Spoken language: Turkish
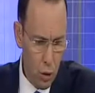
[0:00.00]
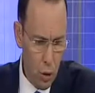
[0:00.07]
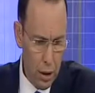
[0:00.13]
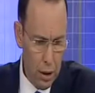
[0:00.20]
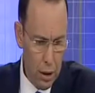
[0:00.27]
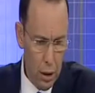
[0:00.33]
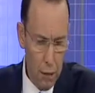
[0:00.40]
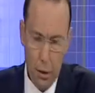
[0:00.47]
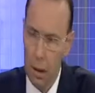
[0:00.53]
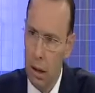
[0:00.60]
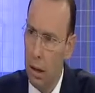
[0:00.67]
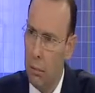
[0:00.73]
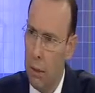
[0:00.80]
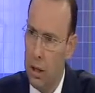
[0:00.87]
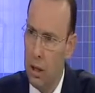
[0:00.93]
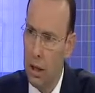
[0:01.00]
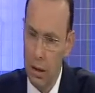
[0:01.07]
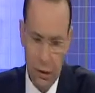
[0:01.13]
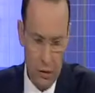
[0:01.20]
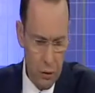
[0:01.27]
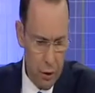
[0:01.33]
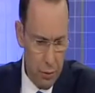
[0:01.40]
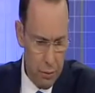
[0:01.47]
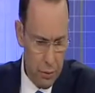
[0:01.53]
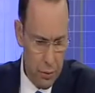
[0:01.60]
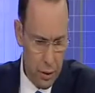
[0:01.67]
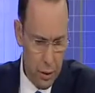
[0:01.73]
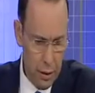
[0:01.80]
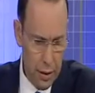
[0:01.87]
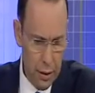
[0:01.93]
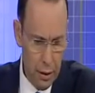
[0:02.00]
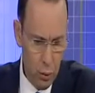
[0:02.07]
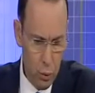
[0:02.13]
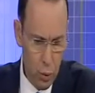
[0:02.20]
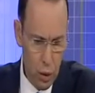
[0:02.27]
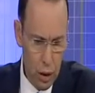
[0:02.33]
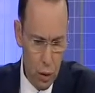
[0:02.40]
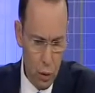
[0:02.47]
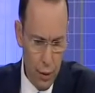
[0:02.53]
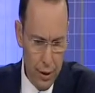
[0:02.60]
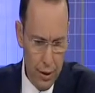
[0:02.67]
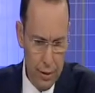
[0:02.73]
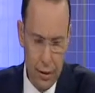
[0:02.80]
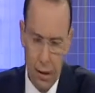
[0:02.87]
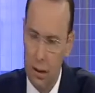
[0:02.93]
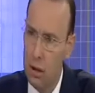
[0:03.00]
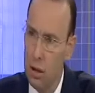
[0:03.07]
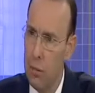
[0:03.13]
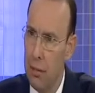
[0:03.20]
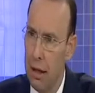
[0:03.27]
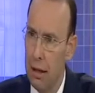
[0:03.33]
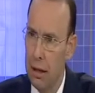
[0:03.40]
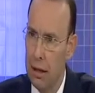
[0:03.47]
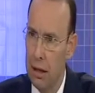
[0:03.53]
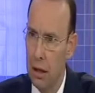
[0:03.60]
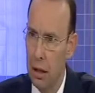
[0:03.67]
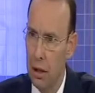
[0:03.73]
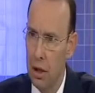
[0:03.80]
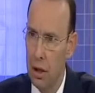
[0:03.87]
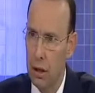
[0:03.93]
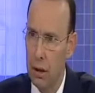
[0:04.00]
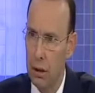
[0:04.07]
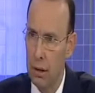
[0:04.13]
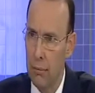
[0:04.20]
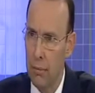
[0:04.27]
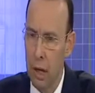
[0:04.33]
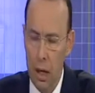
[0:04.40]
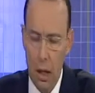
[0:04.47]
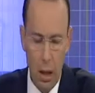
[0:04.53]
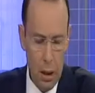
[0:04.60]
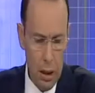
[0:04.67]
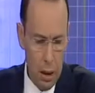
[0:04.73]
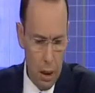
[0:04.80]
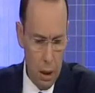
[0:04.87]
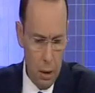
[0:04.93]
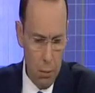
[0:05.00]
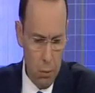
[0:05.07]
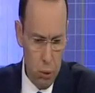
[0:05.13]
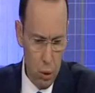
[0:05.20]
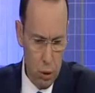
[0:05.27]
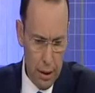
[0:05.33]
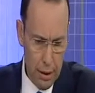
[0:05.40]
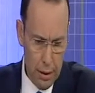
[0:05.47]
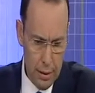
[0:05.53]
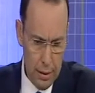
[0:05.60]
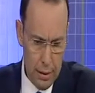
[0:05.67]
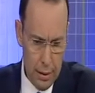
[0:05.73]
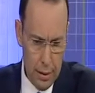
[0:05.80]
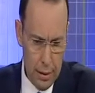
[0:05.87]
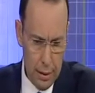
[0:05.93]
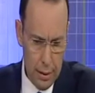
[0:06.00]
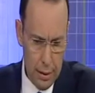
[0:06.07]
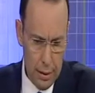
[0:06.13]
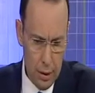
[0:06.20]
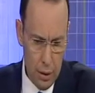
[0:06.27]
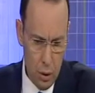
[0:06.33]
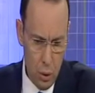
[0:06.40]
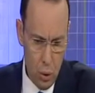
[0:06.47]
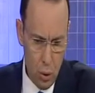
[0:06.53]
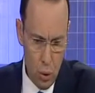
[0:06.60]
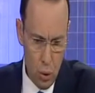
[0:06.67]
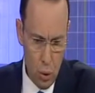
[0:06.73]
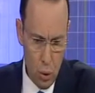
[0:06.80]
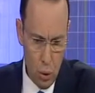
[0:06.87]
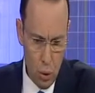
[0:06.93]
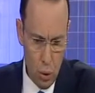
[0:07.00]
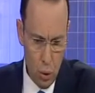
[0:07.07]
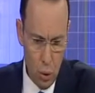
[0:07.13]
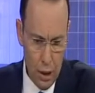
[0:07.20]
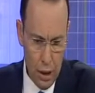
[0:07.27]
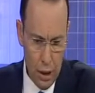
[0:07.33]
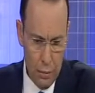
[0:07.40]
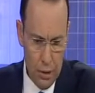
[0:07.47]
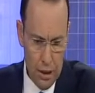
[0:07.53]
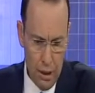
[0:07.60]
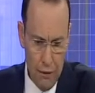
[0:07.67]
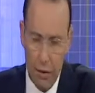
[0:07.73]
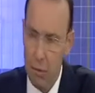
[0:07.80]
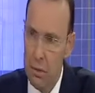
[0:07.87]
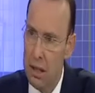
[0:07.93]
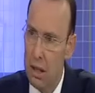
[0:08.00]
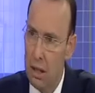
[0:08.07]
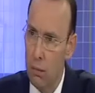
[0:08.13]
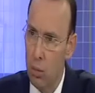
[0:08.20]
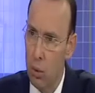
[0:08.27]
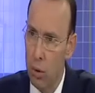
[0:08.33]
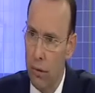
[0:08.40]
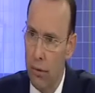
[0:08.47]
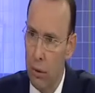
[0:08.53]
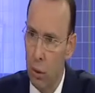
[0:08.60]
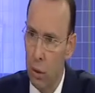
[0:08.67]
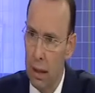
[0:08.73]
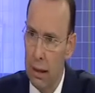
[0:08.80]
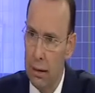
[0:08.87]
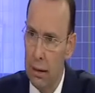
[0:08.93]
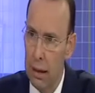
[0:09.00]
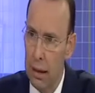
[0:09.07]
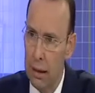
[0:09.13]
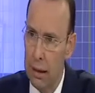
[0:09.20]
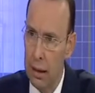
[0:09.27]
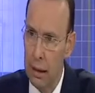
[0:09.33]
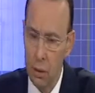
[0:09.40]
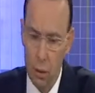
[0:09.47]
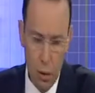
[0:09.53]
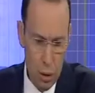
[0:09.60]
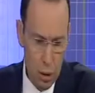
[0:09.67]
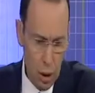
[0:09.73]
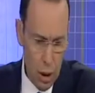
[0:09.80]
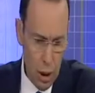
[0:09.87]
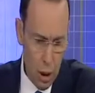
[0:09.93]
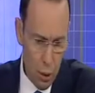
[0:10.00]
Şöyle ki Amerikan Başkanı Trump e, yeni ulusal güvenlik strateji belgesini açıkladı. E, burada e, Suudi Arabistan ve Mısır müttefik olarak telakki ediliyor.